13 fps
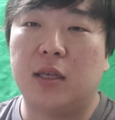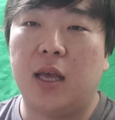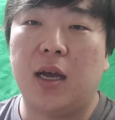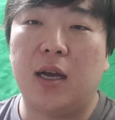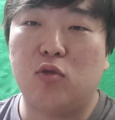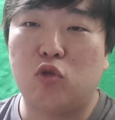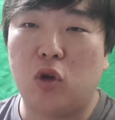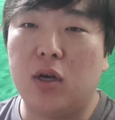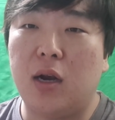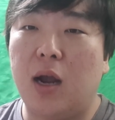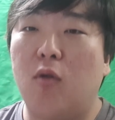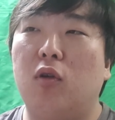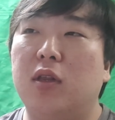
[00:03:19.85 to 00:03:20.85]
내가
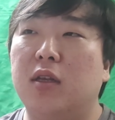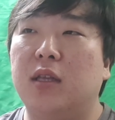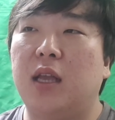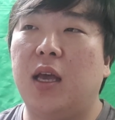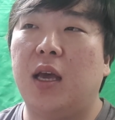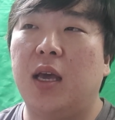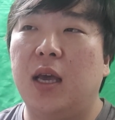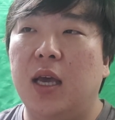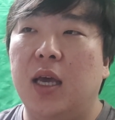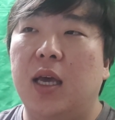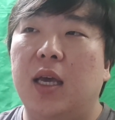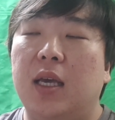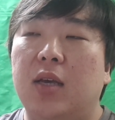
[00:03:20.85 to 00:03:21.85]
주행을 하고 있는데
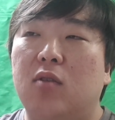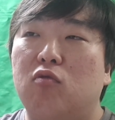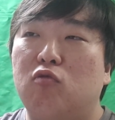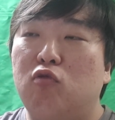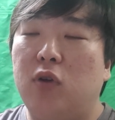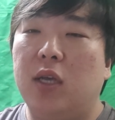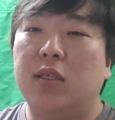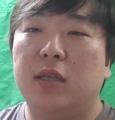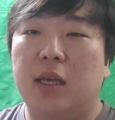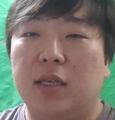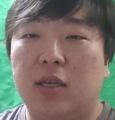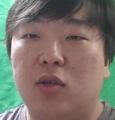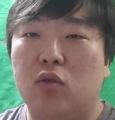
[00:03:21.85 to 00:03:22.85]

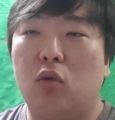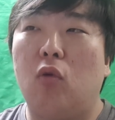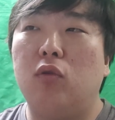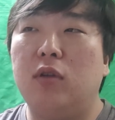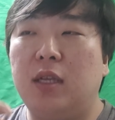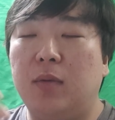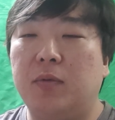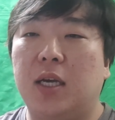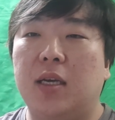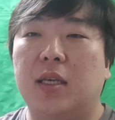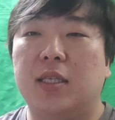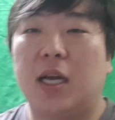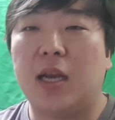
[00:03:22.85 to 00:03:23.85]
우회전해서 들어오는
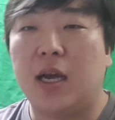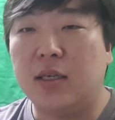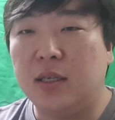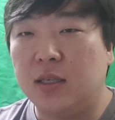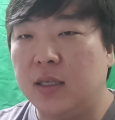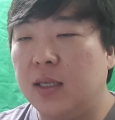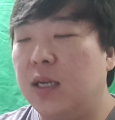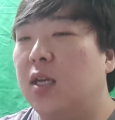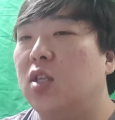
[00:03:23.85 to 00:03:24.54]
입장의 차량은